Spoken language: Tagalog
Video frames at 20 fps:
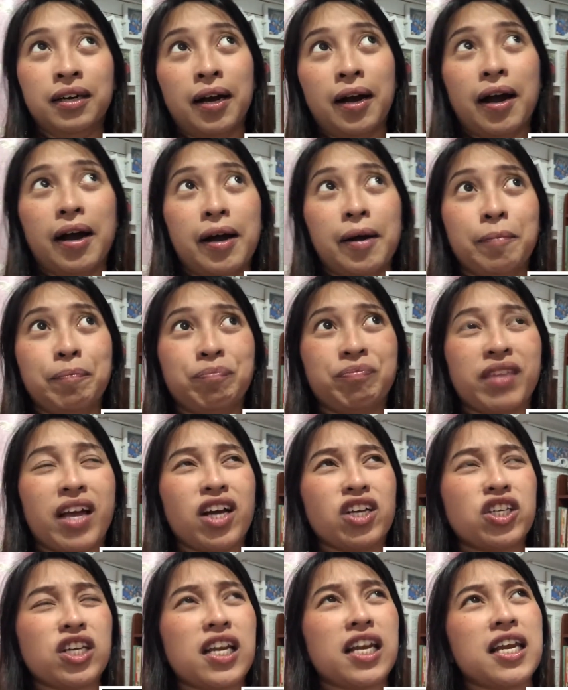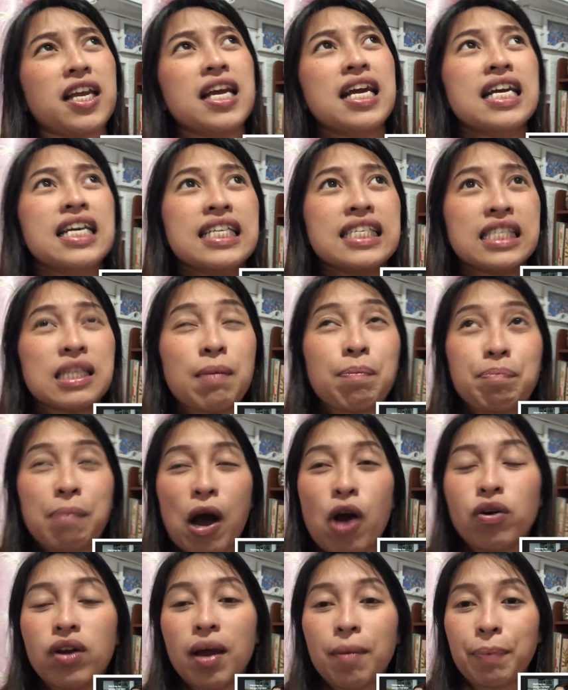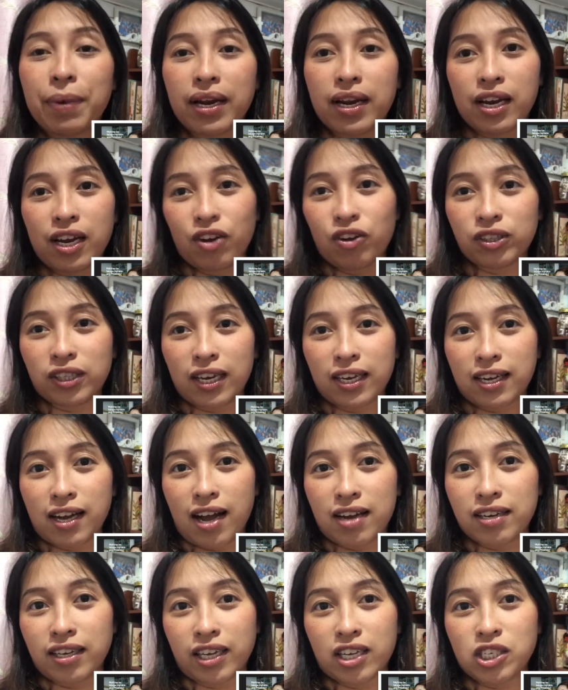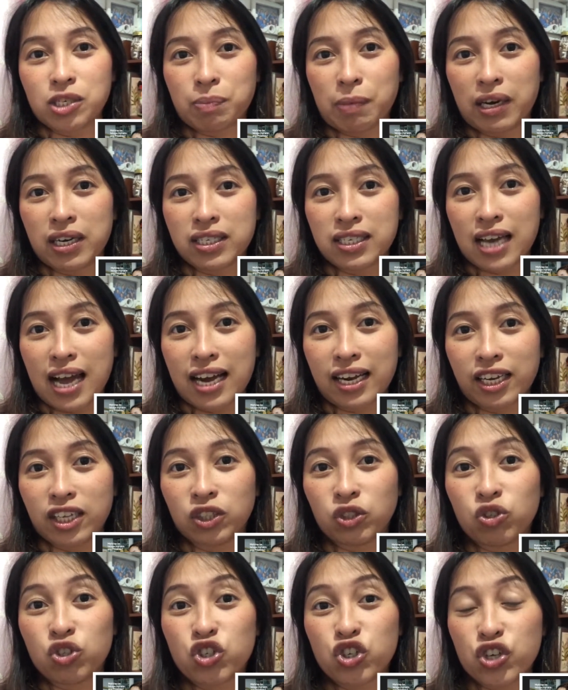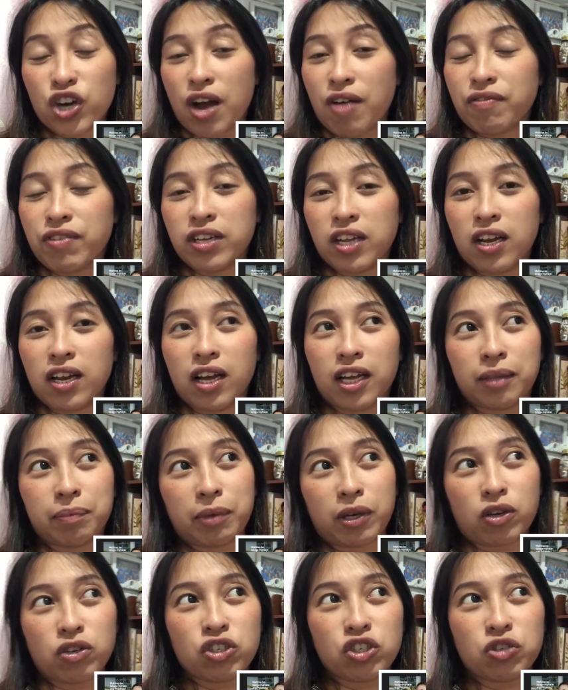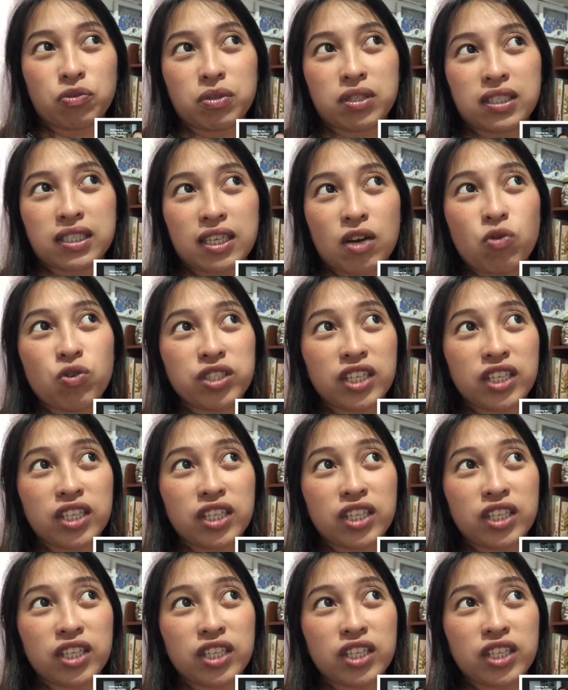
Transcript: um, actually, si Paula Peralejo talaga ang nag-inspire sa akin to travel a lot because she was, sa,